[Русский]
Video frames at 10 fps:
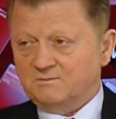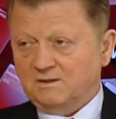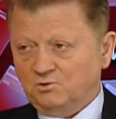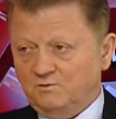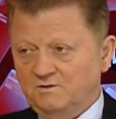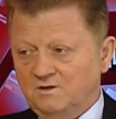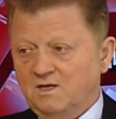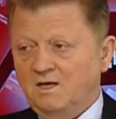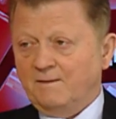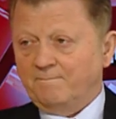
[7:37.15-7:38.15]
Молдовы
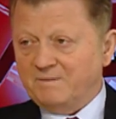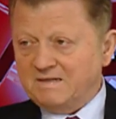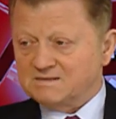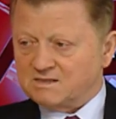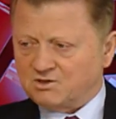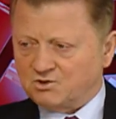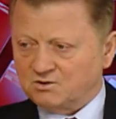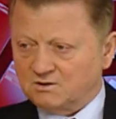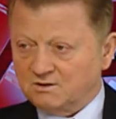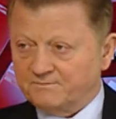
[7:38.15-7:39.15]
были
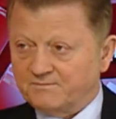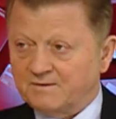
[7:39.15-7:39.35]
защищены